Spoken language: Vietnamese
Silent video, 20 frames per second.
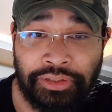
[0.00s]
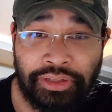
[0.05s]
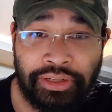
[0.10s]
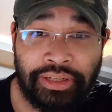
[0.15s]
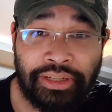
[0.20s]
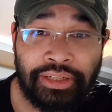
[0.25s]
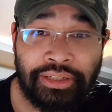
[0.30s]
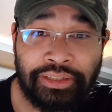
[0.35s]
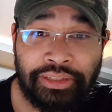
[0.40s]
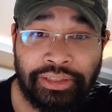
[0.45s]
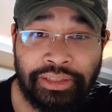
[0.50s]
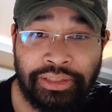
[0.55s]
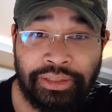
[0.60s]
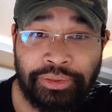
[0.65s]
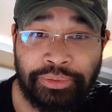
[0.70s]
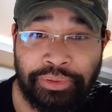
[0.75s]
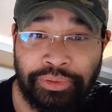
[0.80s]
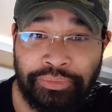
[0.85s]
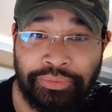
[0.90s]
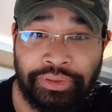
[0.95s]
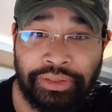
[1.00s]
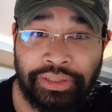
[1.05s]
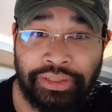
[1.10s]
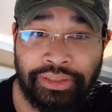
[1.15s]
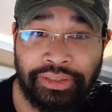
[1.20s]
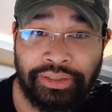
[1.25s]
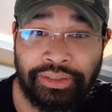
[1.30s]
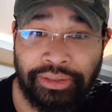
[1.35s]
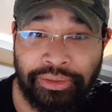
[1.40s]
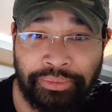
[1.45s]
cho nên quý
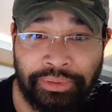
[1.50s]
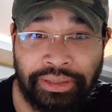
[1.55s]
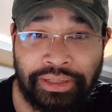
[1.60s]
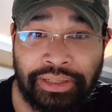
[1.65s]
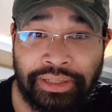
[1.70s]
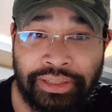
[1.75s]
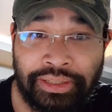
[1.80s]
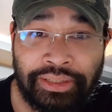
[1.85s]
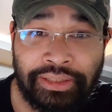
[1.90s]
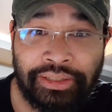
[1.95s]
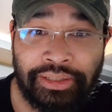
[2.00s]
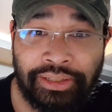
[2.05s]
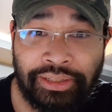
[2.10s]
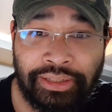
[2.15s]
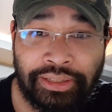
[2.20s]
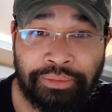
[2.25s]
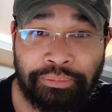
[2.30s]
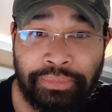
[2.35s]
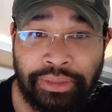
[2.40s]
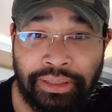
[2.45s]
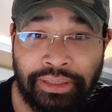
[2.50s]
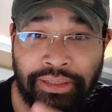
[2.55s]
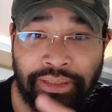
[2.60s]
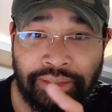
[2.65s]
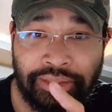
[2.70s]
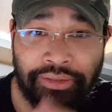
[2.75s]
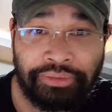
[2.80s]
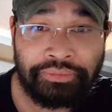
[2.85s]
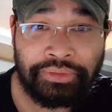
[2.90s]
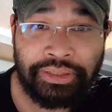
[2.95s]
vị ở ngoài kia đặc biệt là
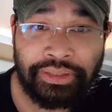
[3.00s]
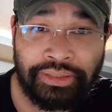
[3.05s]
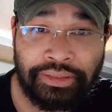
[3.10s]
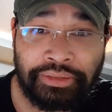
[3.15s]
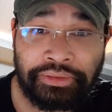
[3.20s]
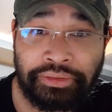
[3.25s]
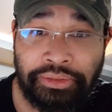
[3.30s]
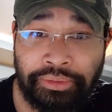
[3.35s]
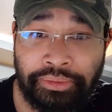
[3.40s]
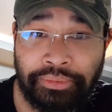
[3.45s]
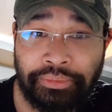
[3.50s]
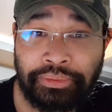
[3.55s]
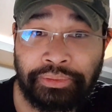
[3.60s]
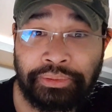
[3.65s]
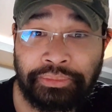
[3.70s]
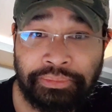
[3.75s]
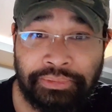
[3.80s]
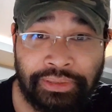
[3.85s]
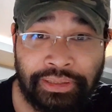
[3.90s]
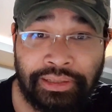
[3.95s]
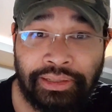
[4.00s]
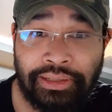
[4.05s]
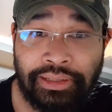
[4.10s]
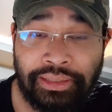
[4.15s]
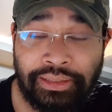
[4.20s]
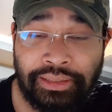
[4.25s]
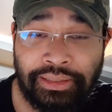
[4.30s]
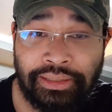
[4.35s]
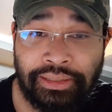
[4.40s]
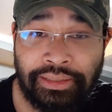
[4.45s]
những vị sắc tộc của chúng
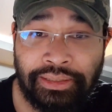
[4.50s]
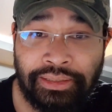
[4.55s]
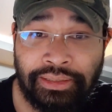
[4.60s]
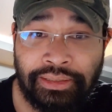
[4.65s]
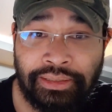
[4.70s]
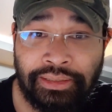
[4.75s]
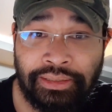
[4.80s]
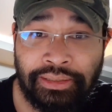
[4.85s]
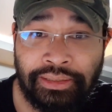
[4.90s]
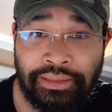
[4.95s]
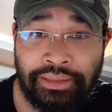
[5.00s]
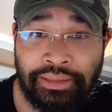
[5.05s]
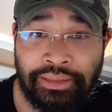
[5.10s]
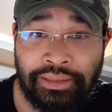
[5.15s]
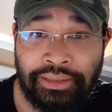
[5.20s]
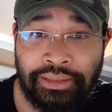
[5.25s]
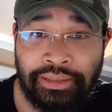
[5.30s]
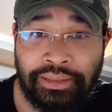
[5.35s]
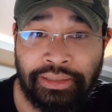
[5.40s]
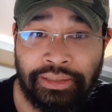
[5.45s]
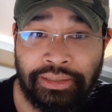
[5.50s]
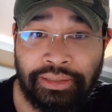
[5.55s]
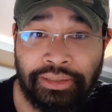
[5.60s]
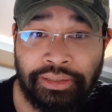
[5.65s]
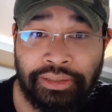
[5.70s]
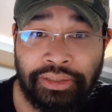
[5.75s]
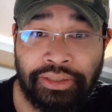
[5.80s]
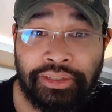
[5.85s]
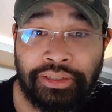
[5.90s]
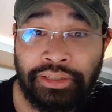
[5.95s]
ta
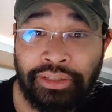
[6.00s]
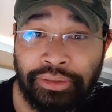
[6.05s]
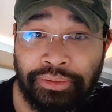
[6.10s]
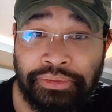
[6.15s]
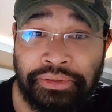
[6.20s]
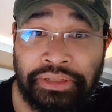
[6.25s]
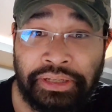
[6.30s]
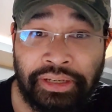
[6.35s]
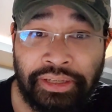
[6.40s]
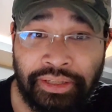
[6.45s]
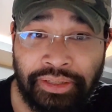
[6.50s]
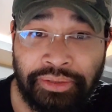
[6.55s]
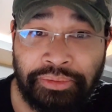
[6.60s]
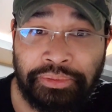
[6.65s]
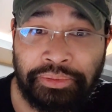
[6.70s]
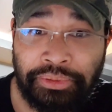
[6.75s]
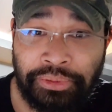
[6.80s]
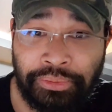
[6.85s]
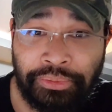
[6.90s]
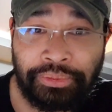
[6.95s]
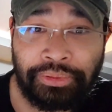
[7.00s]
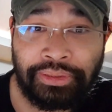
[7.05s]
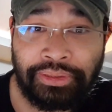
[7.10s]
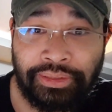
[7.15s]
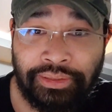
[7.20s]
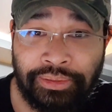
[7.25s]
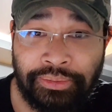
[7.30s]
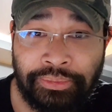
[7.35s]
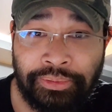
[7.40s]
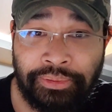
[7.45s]
đừng có hiểu sai ý của tôi
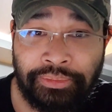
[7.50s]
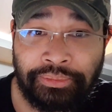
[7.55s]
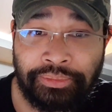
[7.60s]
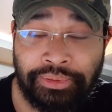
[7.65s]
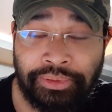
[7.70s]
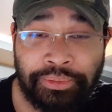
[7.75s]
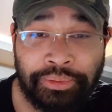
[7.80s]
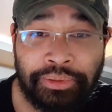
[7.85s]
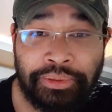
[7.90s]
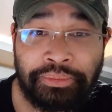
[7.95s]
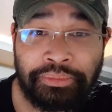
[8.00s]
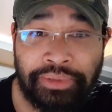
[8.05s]
đúng không tôi